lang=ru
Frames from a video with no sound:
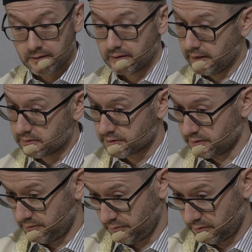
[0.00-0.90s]

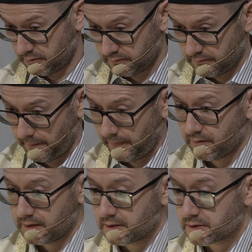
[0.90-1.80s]
Дальше идет. В
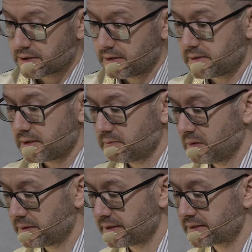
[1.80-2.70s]
этой жизни
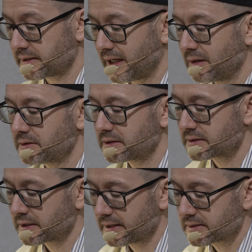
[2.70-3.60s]
мы пересекаемся
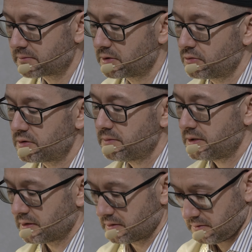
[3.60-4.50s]
с разными
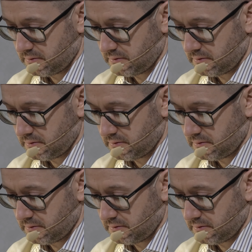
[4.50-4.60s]
людьми.